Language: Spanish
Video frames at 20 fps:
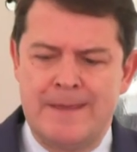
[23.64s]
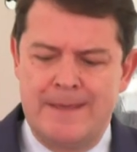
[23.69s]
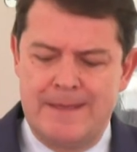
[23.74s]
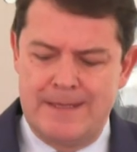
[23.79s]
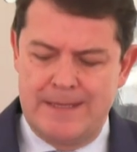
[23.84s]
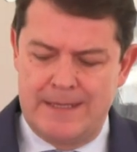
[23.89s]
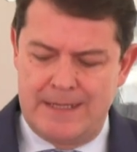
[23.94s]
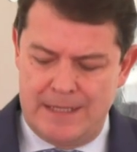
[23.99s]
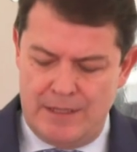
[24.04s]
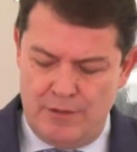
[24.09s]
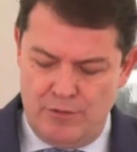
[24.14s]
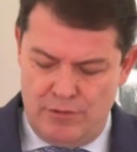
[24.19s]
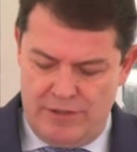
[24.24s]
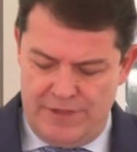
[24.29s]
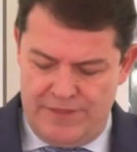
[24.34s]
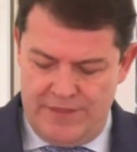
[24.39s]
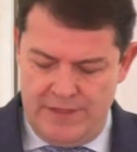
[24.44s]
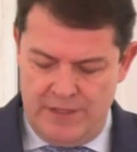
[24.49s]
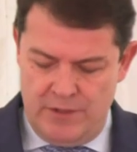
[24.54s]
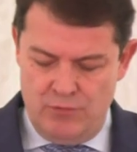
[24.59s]
Y quiero
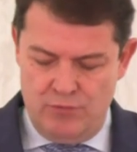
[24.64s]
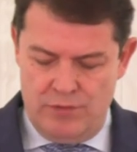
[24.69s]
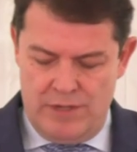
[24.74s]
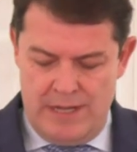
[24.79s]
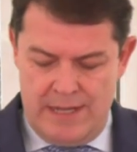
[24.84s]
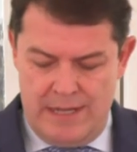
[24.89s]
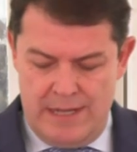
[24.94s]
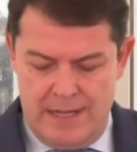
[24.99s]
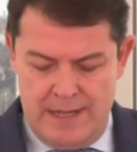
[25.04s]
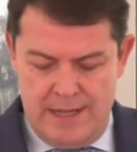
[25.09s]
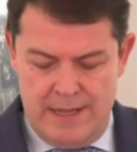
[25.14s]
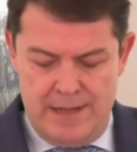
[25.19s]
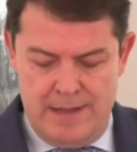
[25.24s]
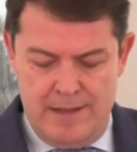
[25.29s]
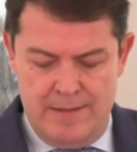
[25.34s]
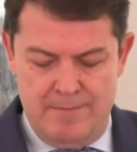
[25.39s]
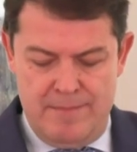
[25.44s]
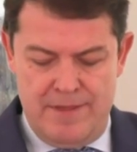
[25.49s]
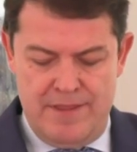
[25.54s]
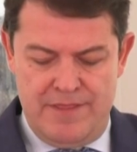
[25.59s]
hacer
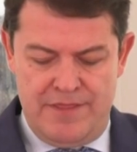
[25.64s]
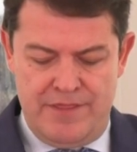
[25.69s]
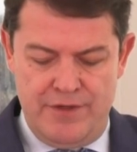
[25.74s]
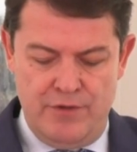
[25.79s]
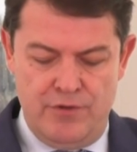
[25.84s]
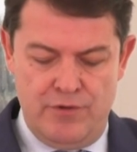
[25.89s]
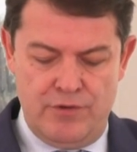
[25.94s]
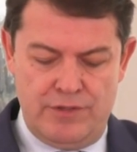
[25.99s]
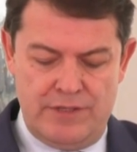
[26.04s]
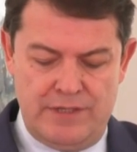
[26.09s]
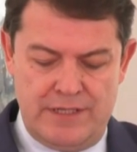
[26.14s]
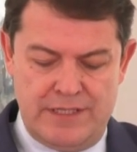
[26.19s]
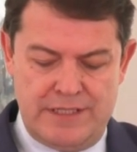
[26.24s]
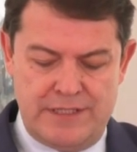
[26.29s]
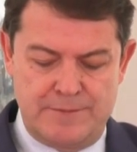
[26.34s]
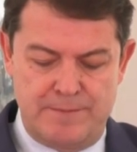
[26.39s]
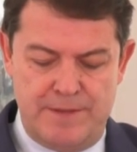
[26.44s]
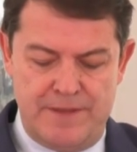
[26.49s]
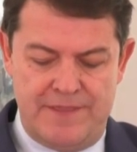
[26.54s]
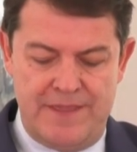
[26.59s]
una mención
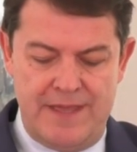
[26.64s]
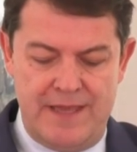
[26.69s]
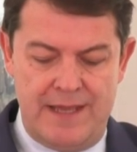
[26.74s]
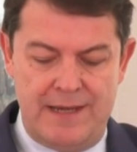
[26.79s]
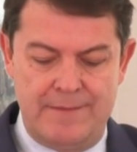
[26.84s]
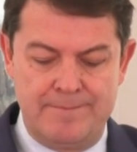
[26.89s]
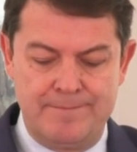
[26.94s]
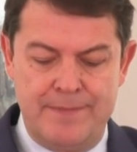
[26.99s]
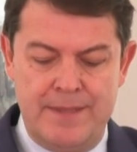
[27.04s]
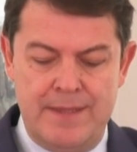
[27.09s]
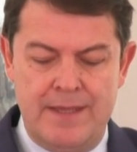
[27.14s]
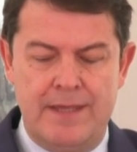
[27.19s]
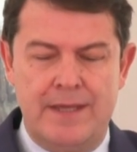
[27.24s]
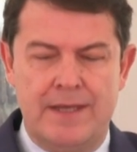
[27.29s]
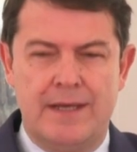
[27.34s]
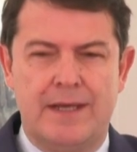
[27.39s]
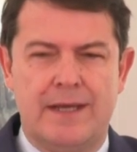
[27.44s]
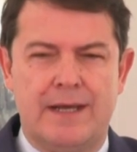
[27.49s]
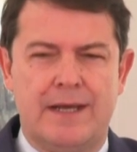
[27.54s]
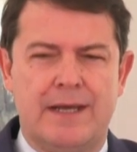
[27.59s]
especial
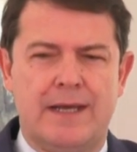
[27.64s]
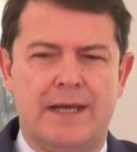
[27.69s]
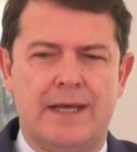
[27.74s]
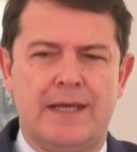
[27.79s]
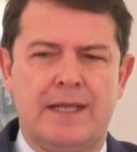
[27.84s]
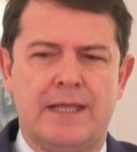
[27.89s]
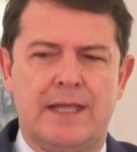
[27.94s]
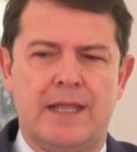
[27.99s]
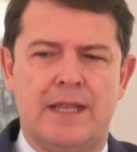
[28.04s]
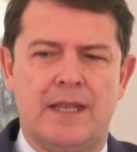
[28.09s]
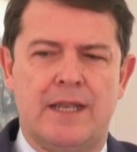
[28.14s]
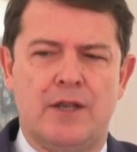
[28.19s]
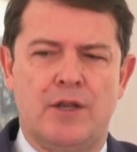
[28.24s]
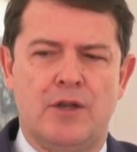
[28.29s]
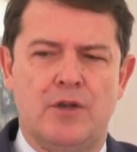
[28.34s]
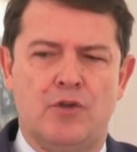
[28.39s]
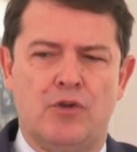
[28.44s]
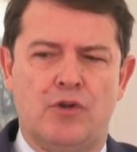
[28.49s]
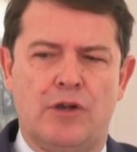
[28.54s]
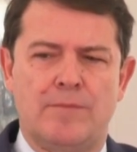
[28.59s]
a
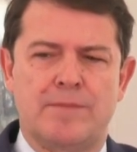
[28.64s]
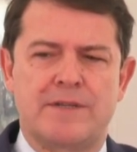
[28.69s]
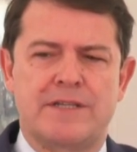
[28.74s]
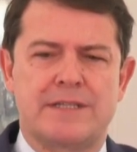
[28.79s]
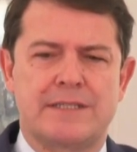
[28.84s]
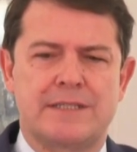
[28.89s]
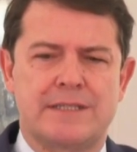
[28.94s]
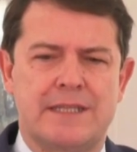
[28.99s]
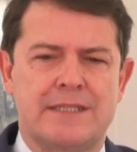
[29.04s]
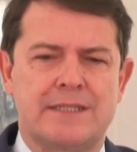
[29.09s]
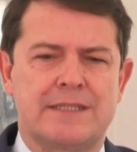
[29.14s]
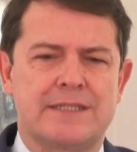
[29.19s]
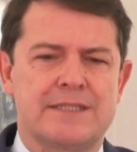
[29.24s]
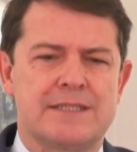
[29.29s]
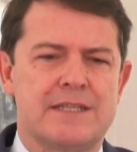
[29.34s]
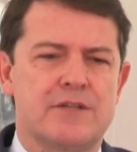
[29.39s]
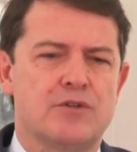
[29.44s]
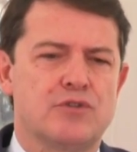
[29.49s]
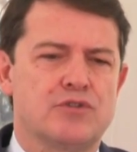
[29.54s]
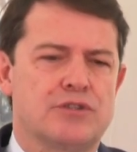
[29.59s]
los
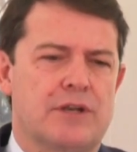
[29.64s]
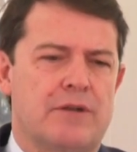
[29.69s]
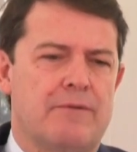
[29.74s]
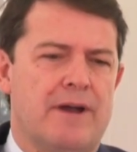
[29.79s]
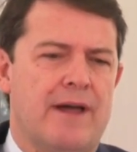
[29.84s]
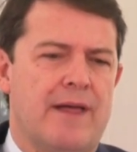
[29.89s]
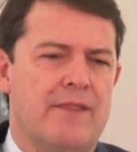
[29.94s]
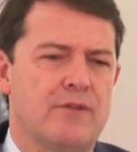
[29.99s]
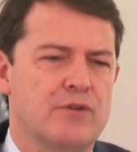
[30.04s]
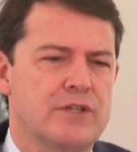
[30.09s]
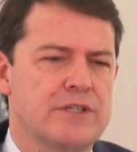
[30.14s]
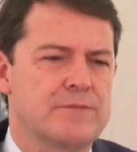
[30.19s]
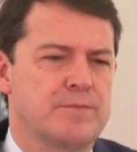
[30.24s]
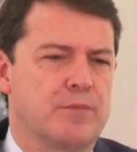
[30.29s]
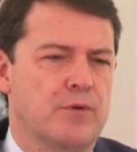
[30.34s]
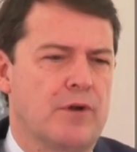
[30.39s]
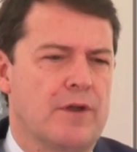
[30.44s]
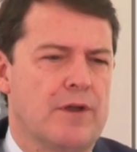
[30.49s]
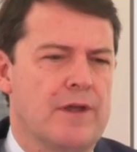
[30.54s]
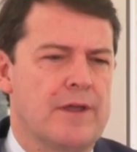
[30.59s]
representantes de los trabajadores
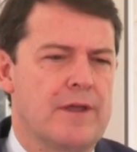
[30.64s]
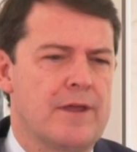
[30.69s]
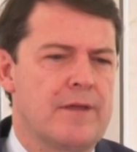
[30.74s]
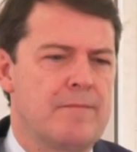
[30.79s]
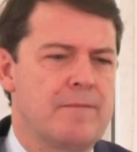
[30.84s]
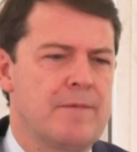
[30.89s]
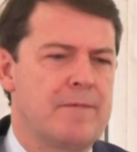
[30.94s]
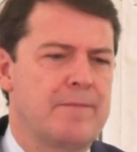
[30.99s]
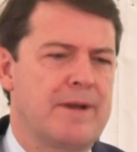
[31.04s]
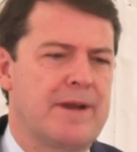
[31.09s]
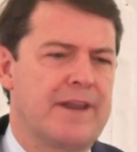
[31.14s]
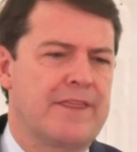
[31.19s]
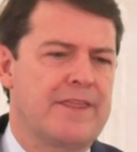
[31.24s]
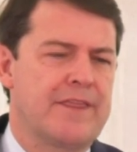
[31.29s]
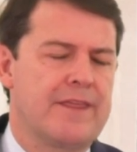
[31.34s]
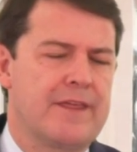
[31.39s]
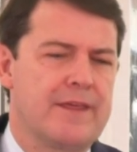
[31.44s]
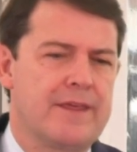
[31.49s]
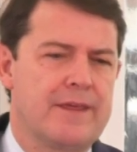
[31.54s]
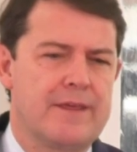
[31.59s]
porque me
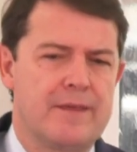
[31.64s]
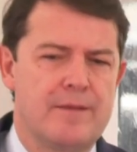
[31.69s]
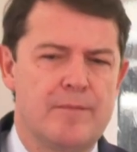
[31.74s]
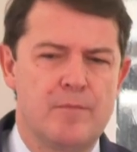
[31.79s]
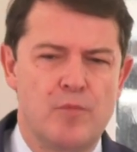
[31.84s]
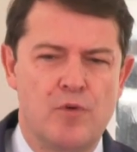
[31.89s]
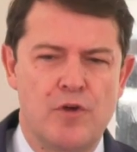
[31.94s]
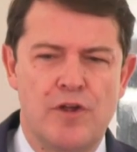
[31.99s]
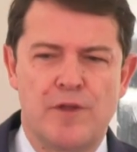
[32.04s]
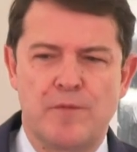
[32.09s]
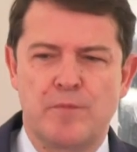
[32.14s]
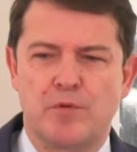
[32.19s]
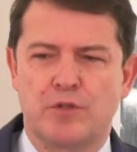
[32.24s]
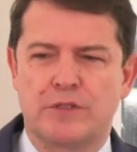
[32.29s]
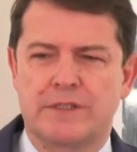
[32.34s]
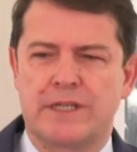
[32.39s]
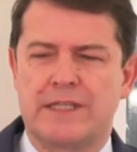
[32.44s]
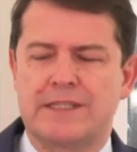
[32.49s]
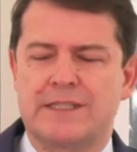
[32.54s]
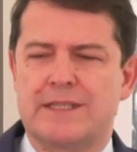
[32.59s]
parece muy
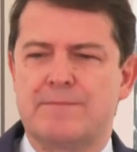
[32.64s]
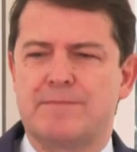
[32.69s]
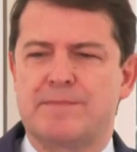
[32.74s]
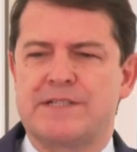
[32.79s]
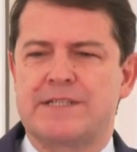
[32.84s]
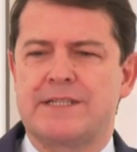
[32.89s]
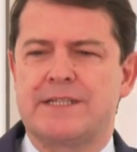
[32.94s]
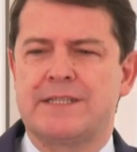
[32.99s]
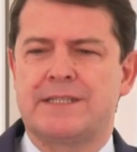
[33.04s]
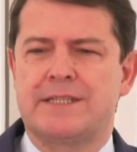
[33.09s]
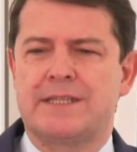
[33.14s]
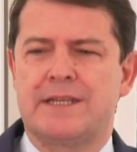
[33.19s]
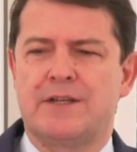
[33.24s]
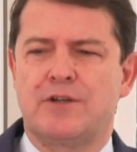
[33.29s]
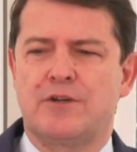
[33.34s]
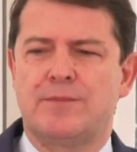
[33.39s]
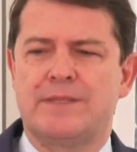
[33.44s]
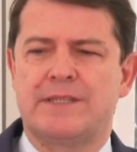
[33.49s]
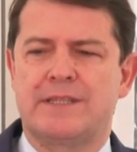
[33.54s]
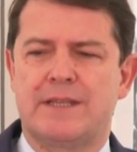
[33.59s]
importante, el presidente del
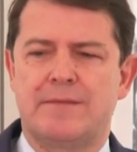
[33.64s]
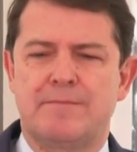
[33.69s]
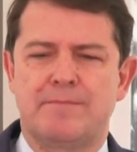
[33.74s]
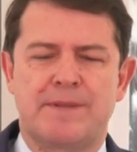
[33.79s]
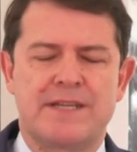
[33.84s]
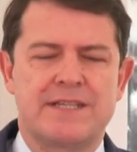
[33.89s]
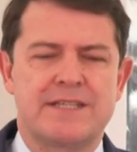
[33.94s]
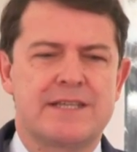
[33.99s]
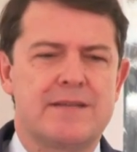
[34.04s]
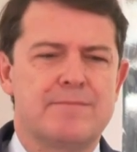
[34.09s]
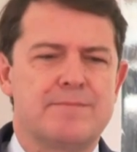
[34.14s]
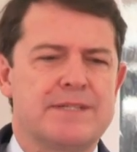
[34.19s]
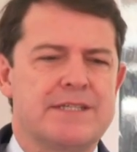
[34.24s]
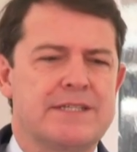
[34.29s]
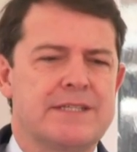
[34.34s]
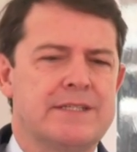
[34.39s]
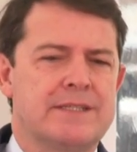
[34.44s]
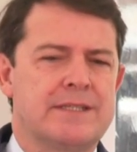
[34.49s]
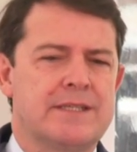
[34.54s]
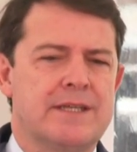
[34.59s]
comité de empresa, el
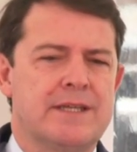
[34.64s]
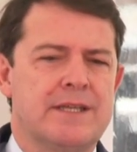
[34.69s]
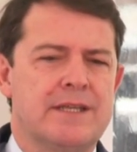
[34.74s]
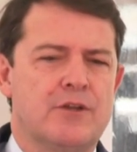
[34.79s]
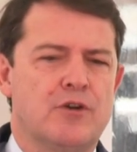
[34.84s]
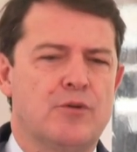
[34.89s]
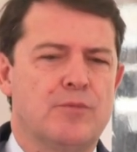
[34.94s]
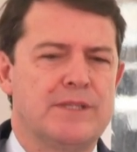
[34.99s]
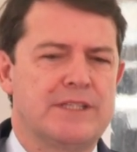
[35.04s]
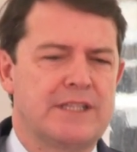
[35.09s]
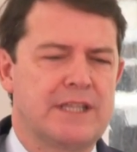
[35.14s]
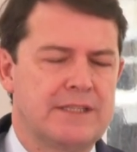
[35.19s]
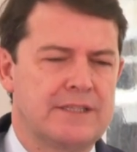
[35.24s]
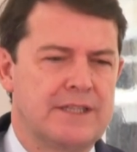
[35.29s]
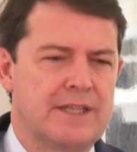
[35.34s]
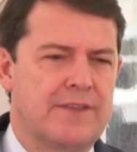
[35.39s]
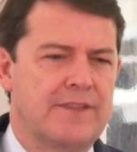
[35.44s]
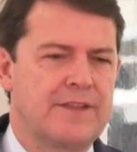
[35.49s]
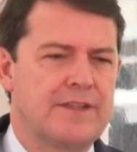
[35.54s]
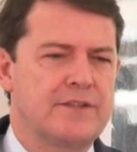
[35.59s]
presidente del comité
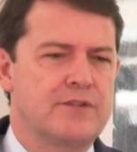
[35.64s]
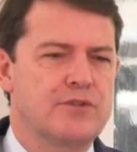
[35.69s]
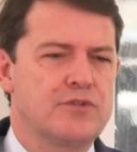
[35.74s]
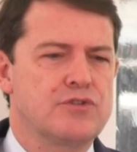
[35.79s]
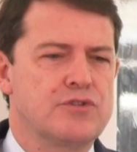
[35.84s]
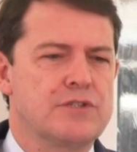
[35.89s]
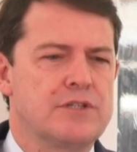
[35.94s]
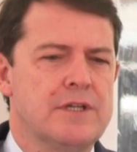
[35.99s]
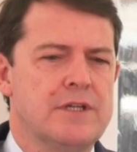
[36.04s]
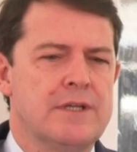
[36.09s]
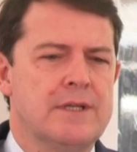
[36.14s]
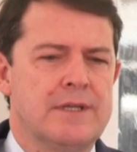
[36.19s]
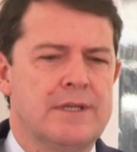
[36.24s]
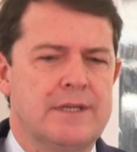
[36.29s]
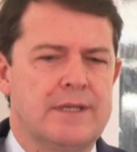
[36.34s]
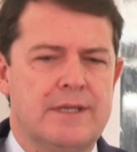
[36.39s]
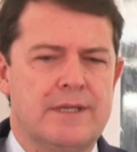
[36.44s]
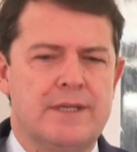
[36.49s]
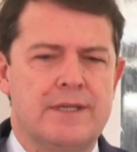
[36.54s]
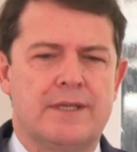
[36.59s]
intercentros
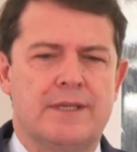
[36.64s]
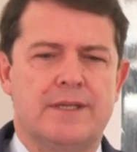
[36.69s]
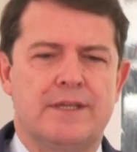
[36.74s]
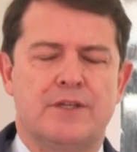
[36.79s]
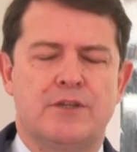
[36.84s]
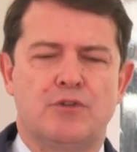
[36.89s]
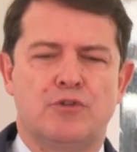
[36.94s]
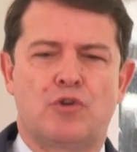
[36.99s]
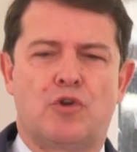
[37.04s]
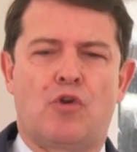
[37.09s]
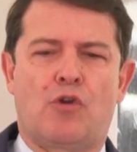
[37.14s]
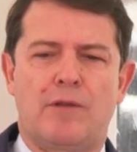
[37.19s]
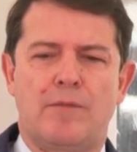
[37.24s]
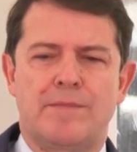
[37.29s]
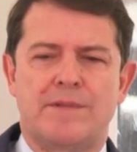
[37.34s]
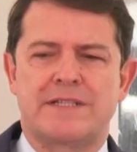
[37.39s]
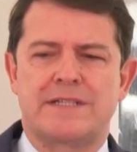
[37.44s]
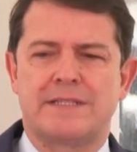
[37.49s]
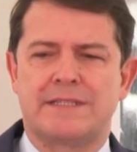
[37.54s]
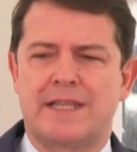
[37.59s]
eh, y otros
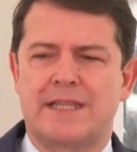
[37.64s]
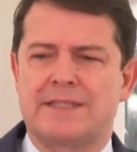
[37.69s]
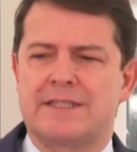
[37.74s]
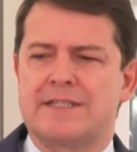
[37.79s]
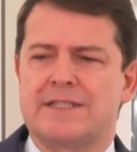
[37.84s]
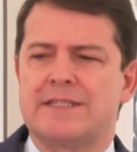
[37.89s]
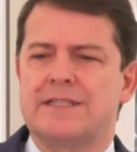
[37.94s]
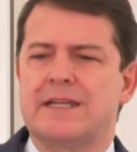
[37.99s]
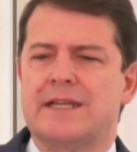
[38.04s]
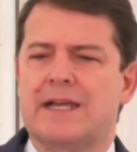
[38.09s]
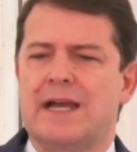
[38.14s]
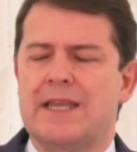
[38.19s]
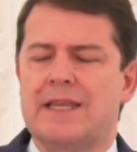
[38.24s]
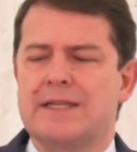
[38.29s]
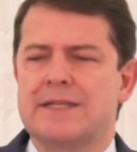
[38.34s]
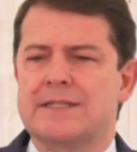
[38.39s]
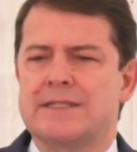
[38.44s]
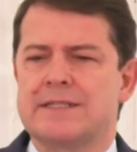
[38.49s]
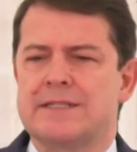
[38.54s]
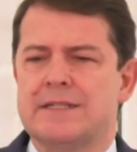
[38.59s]
representantes
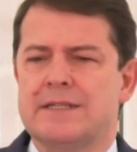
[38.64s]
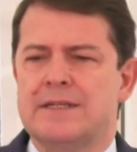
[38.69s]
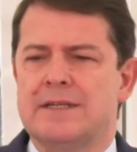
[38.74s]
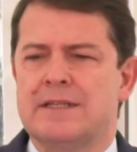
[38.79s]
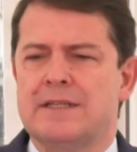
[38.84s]
sindicales.